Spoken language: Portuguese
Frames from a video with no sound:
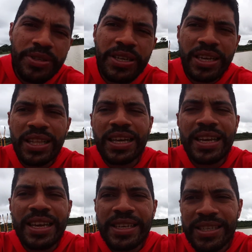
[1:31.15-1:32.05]

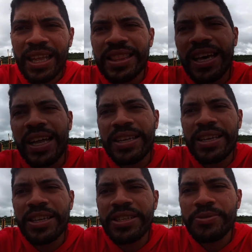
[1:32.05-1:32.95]
esclarece a data
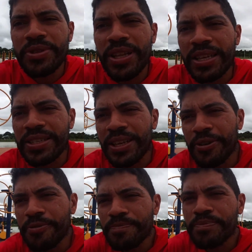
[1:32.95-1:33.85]
que Jesus
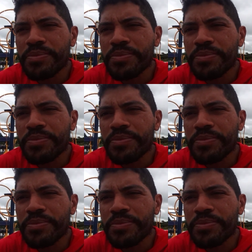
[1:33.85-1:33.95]
nasceu.